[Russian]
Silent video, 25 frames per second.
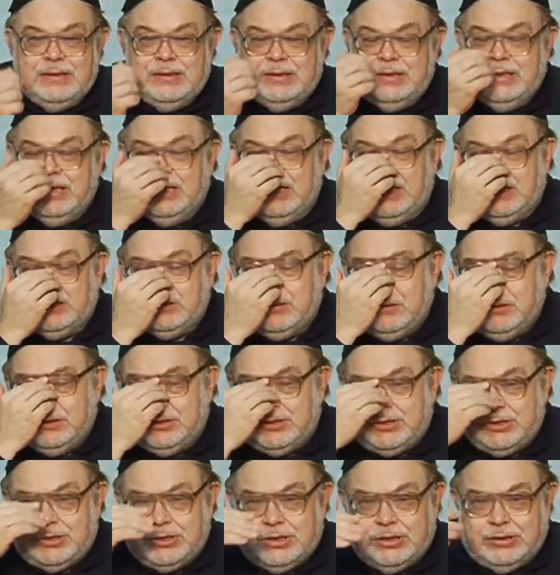Ты
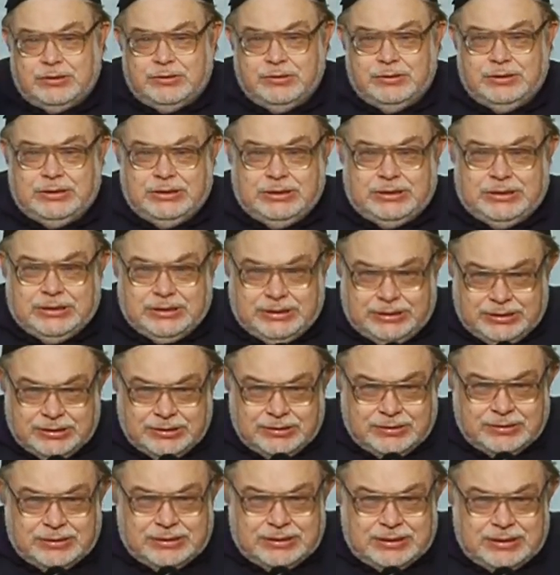относишь эту
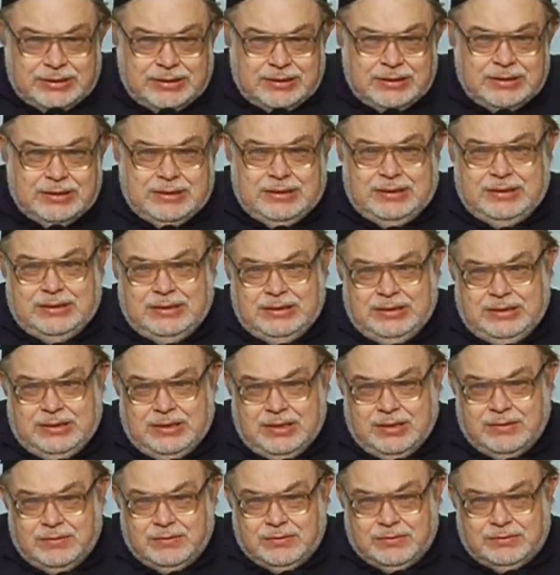десятину, да,
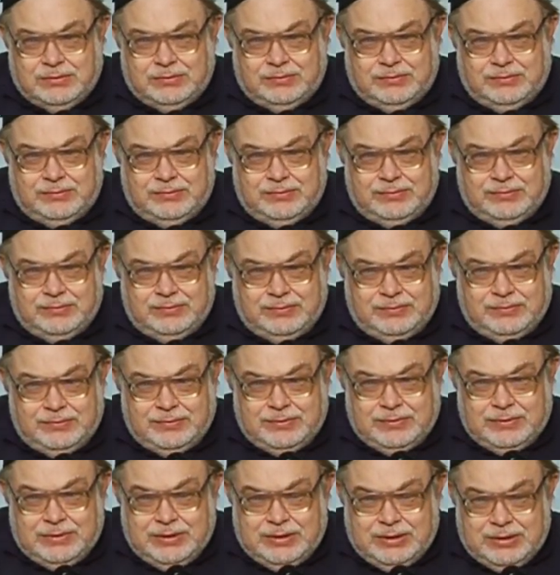кому?
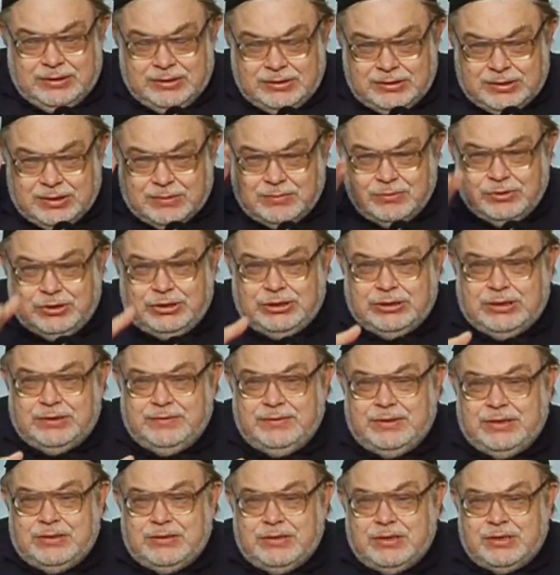К тому
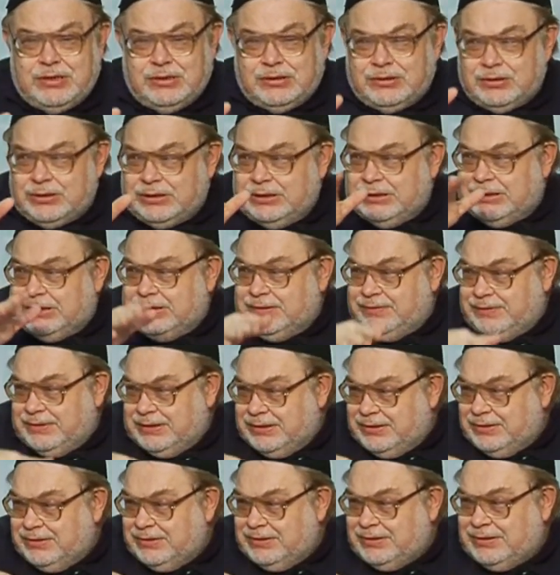человеку, который
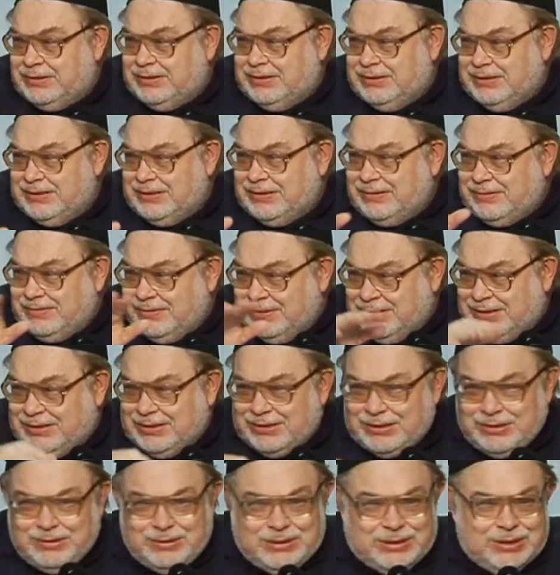заведует, да, вот
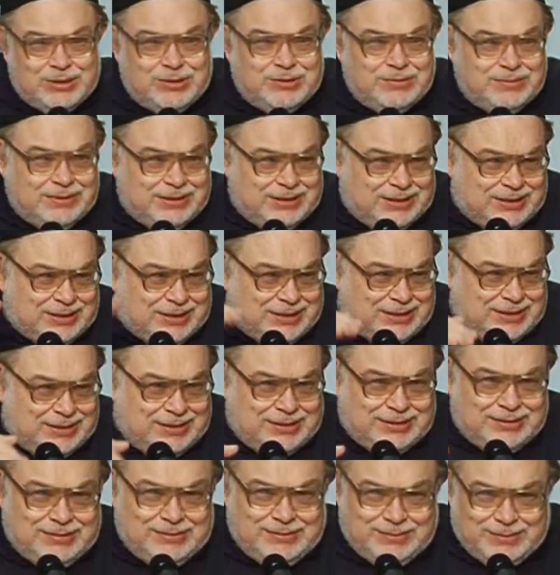этой всей
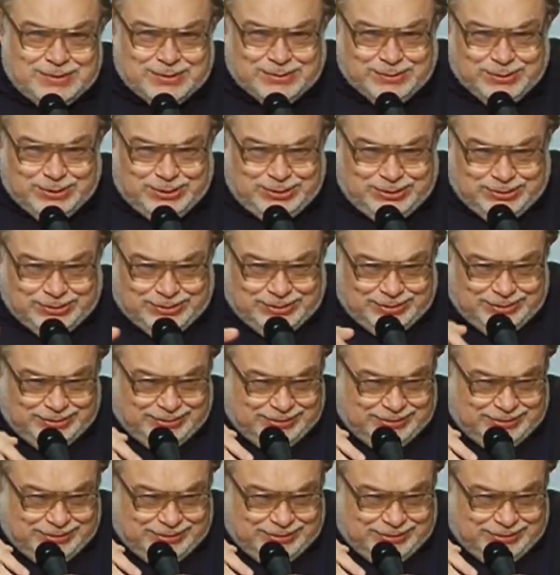гуманитарной помощью.